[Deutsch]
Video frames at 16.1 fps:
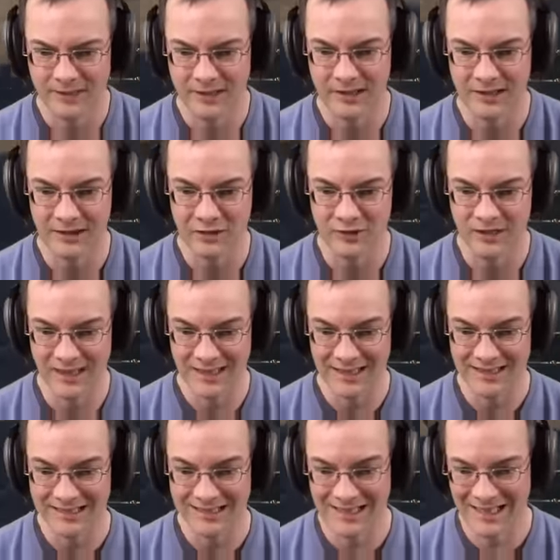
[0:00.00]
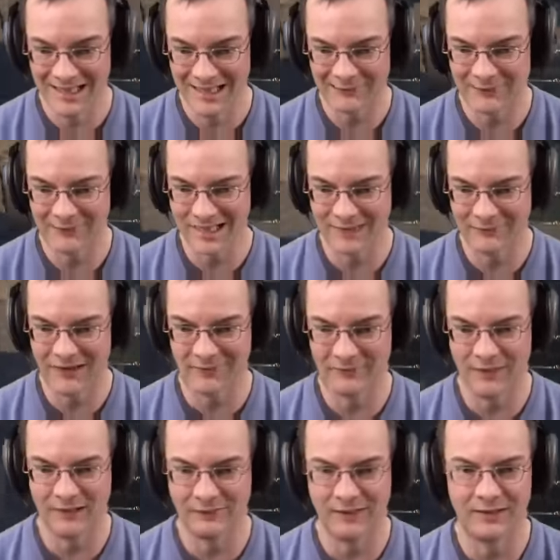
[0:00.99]
Oh je. Ah, weg,
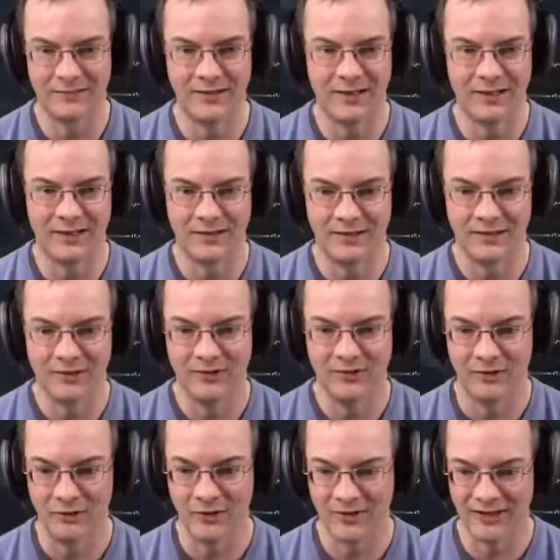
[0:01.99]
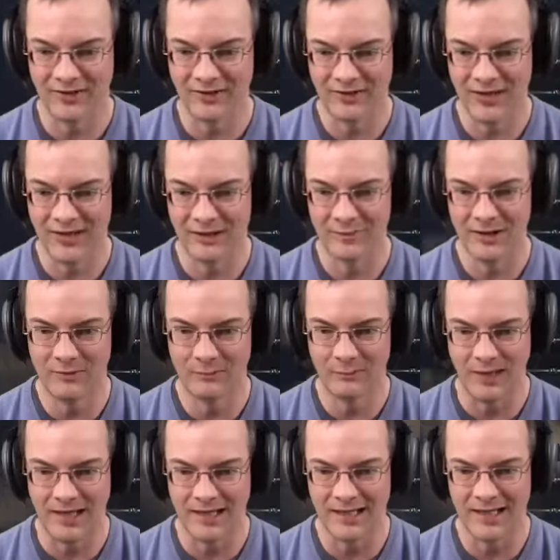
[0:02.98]
weg, weg, weg, weg. So, das kann nämlich
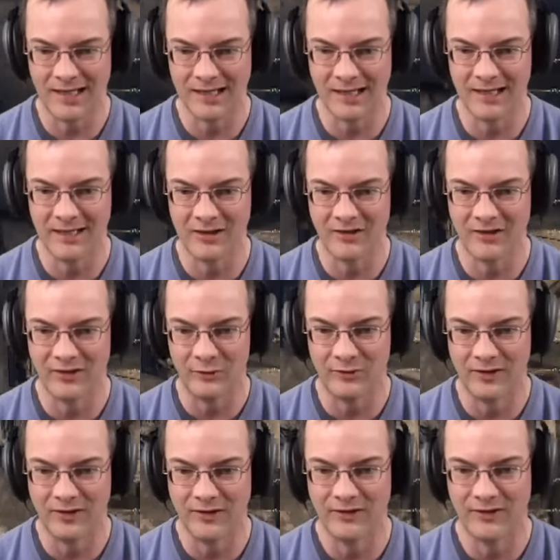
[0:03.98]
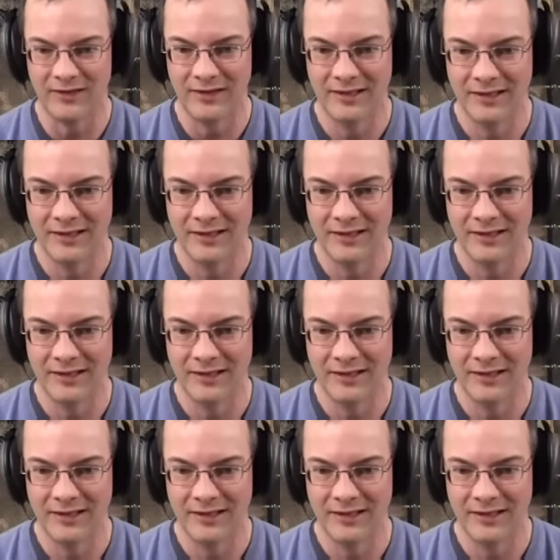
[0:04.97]
peinlich enden, sowas.